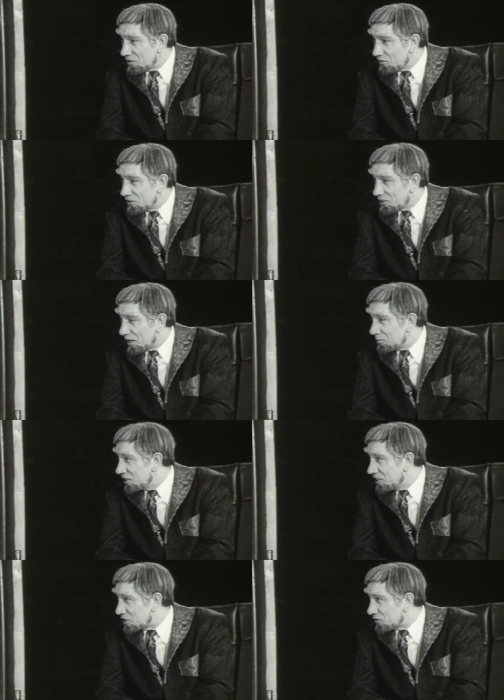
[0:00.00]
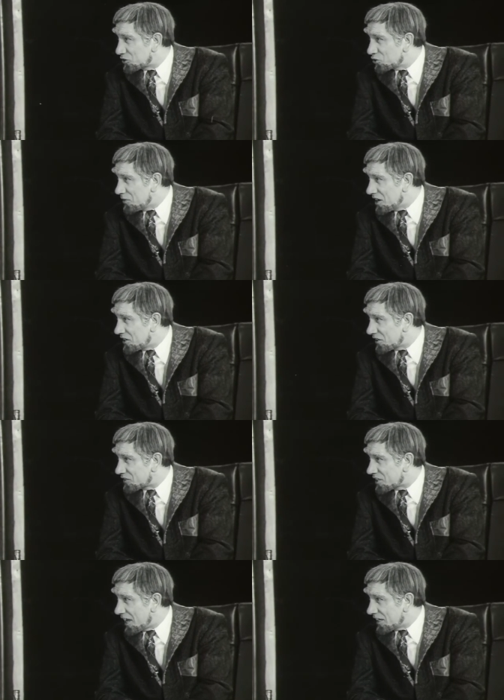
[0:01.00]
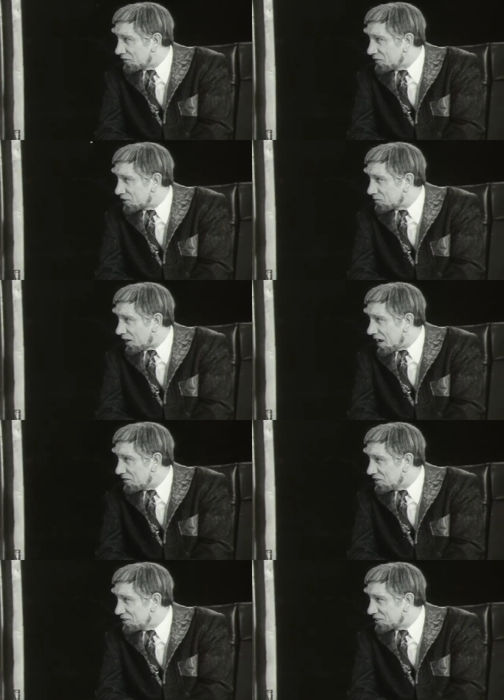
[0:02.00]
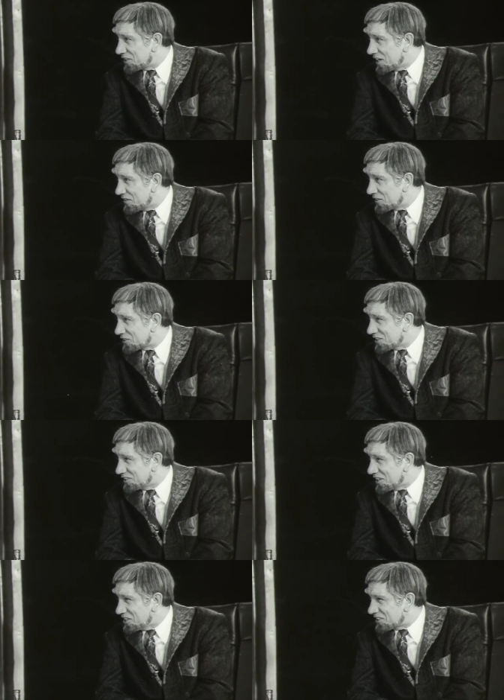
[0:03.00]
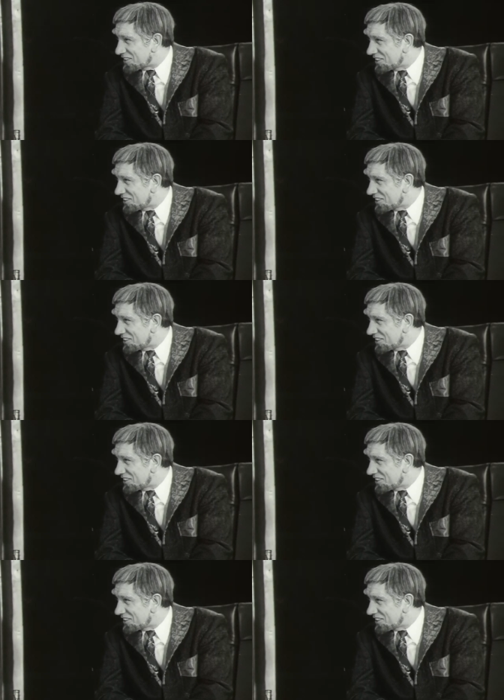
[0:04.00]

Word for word: Он всегда придерживался умеренных взглядов ни справа, ни слева. Центрист.